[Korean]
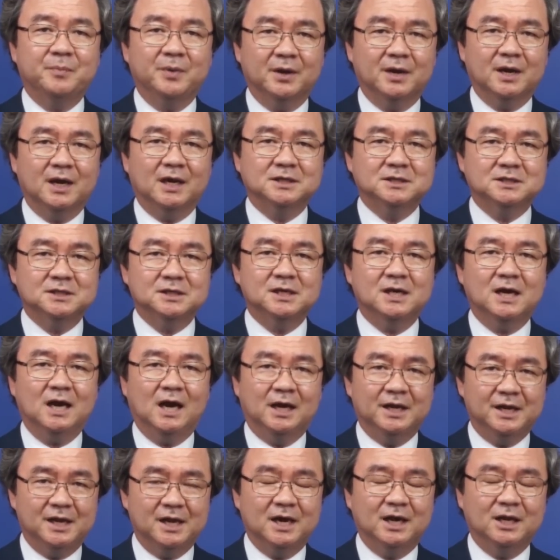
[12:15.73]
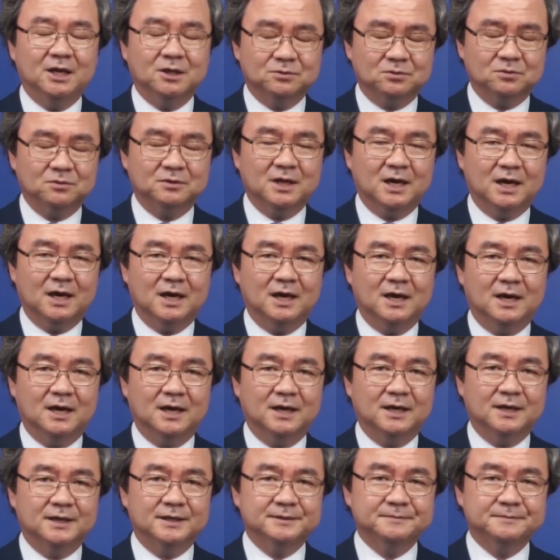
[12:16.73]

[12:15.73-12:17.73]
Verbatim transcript: 변하지 아니하였도다.